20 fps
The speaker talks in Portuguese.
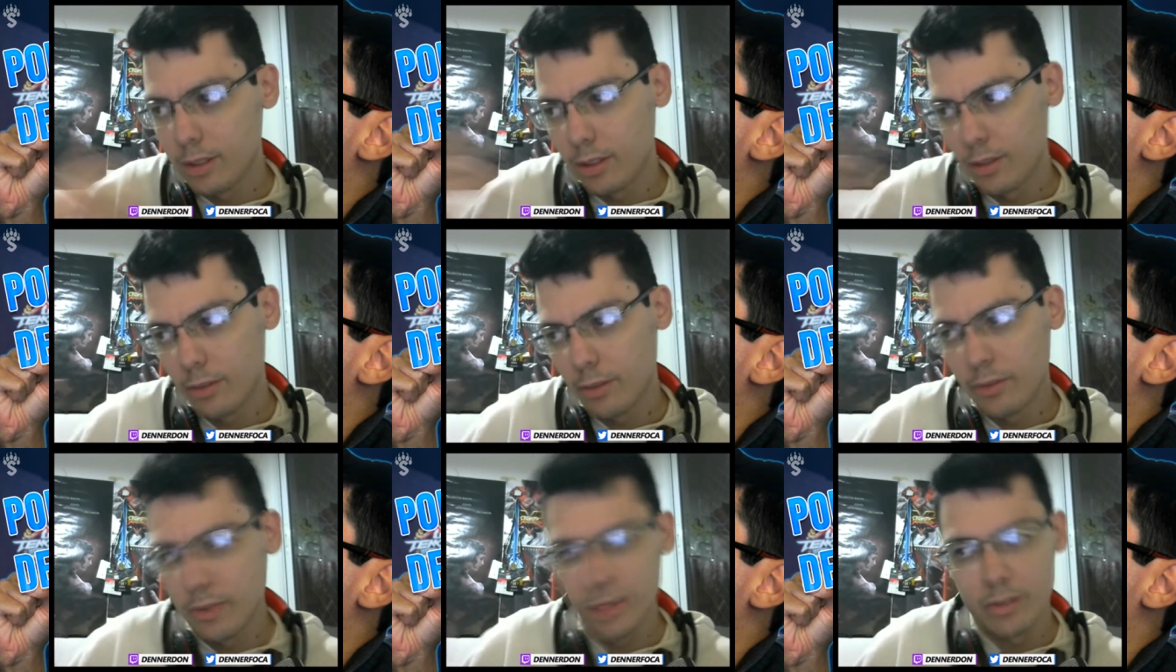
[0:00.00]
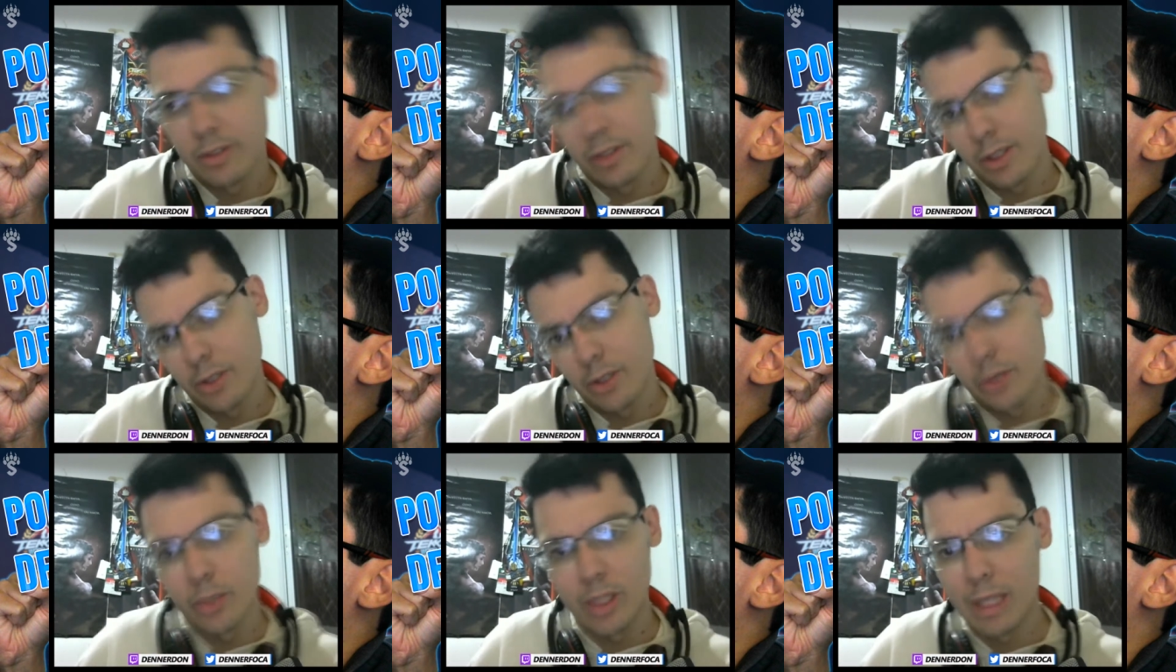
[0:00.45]
Talvez
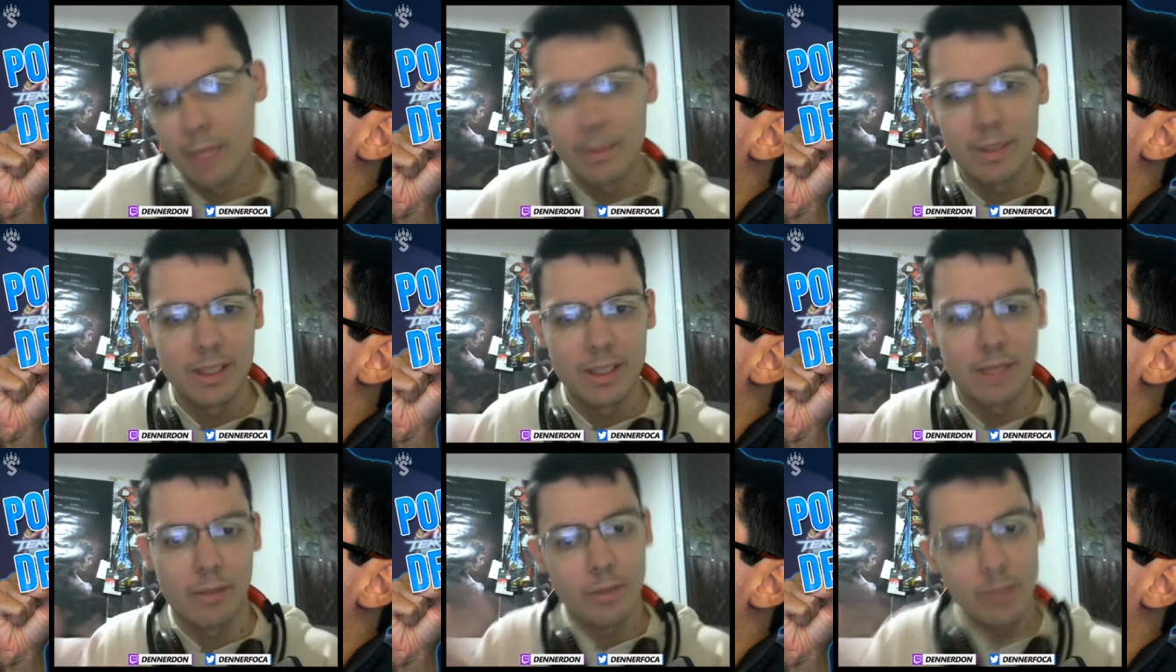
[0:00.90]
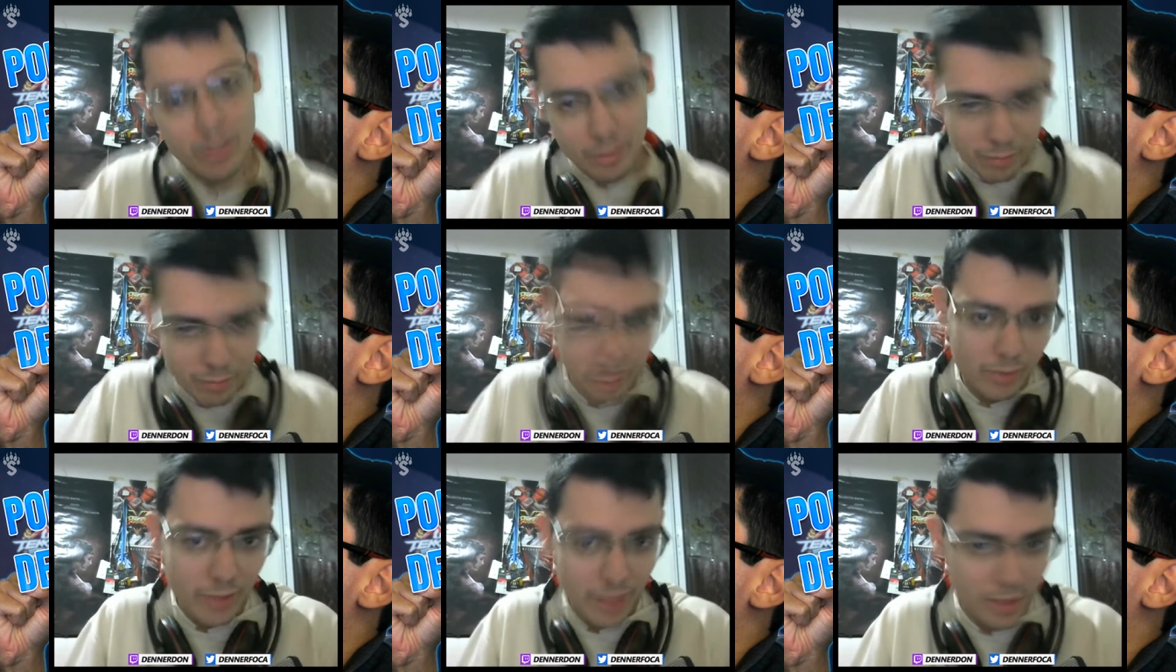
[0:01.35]
se ia jogar, mas talvez
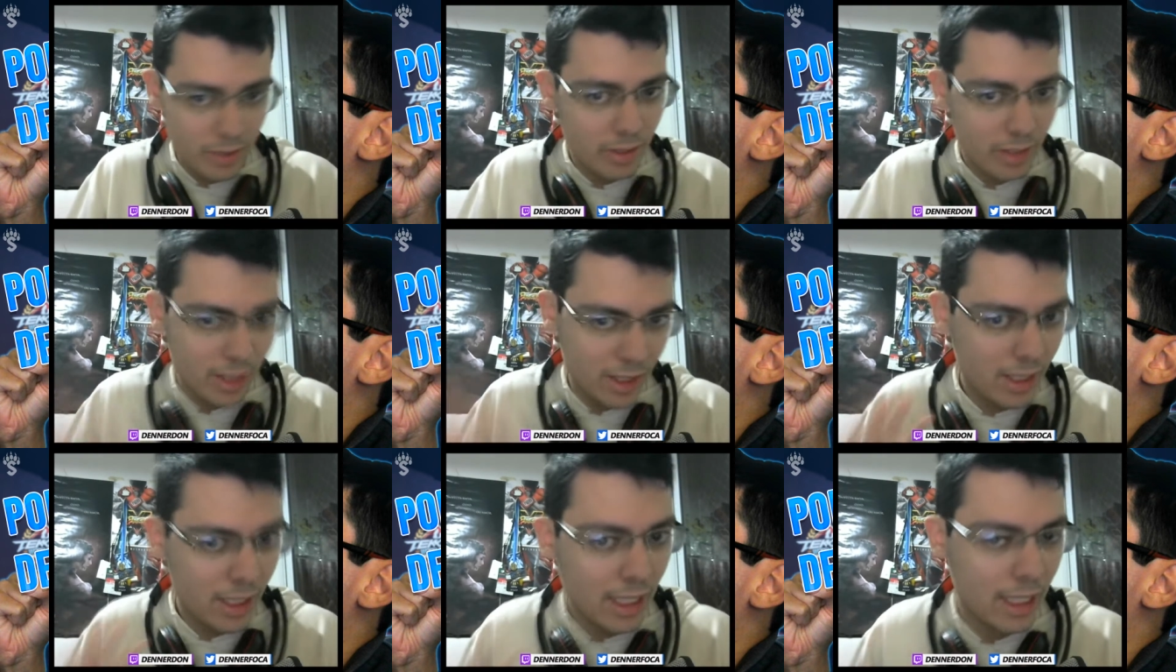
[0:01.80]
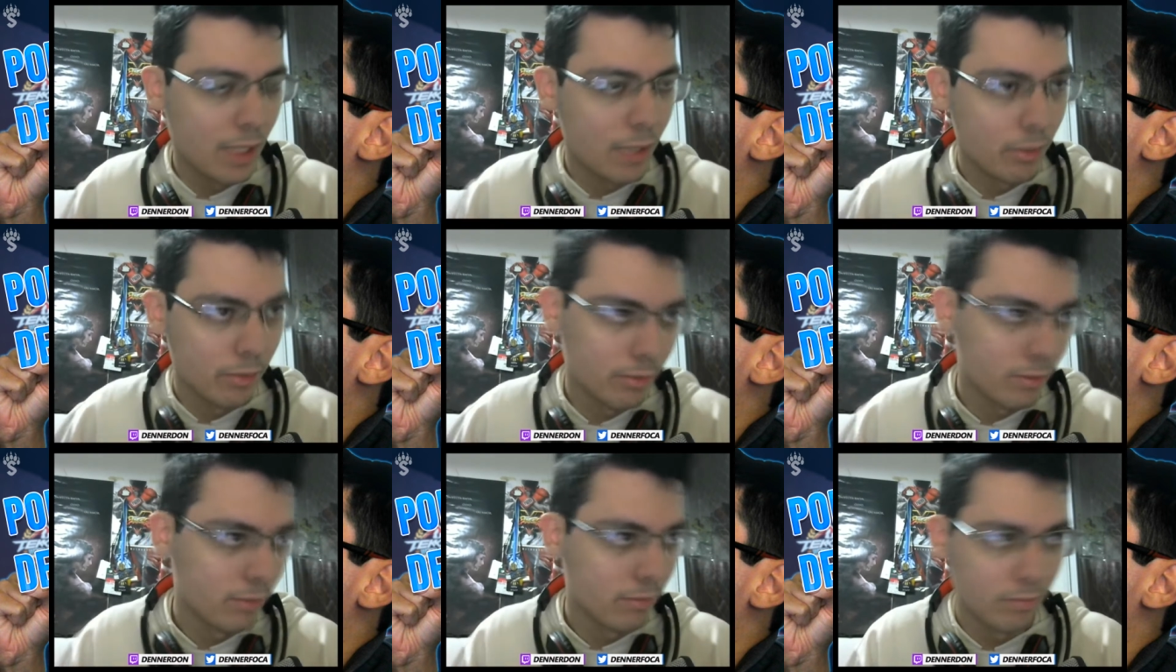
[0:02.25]
não tivesse um
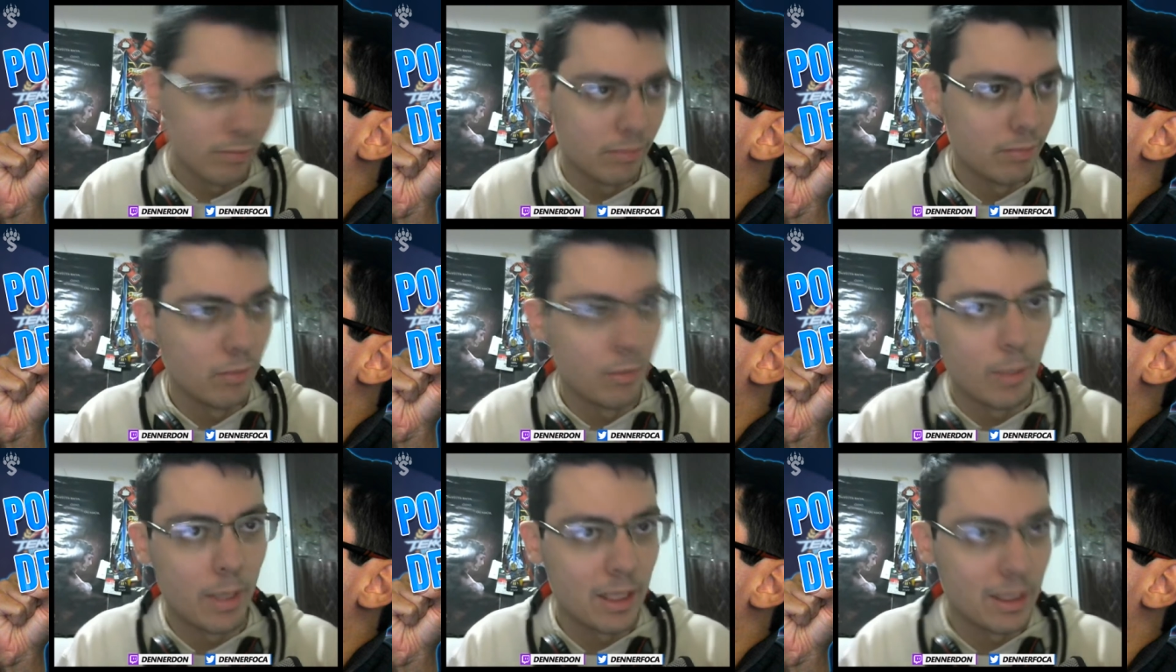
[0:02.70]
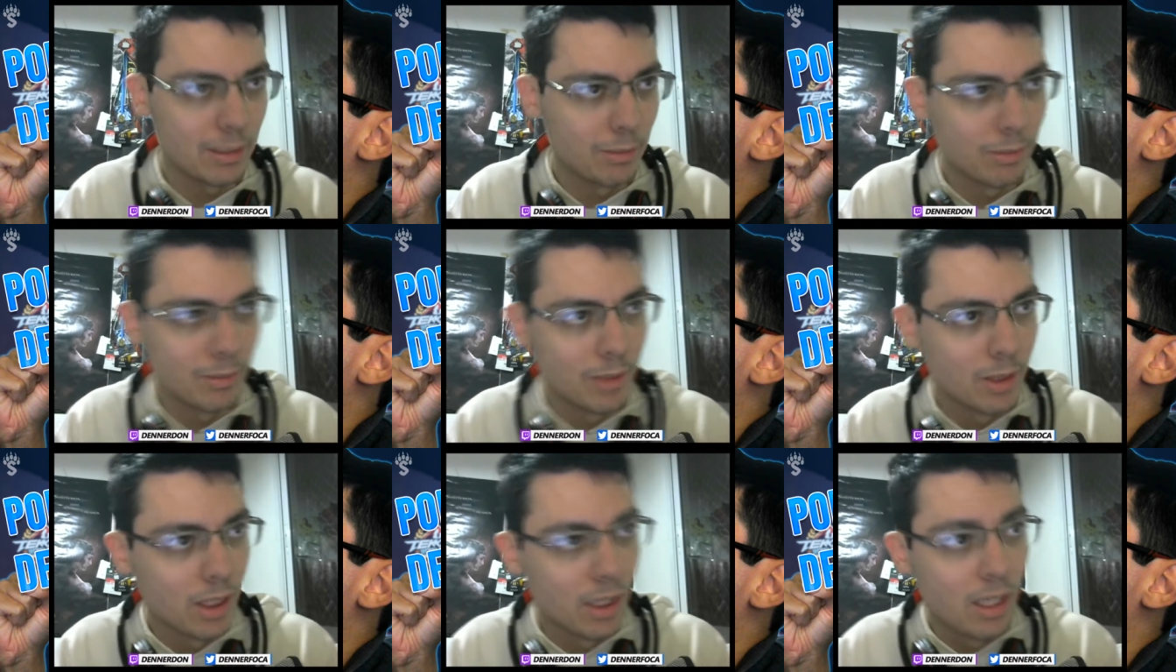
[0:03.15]
canal, no máximo.